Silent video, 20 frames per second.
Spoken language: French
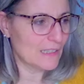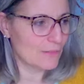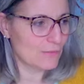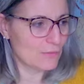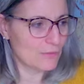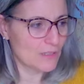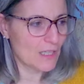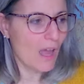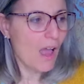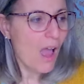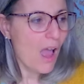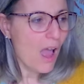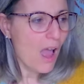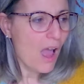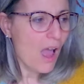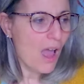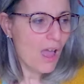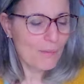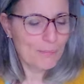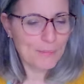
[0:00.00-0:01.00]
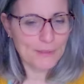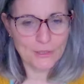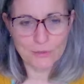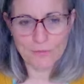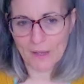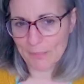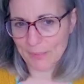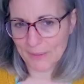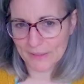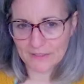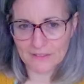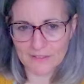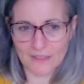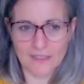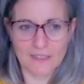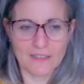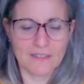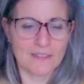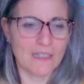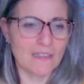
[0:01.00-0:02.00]
vous dit oh, mais tu vas pas
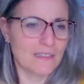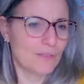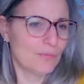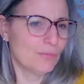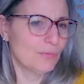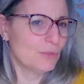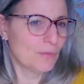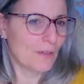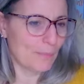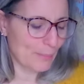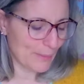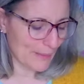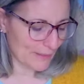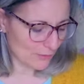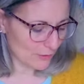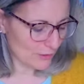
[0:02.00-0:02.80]
essayer ça, t'es fou, tu vas perdre.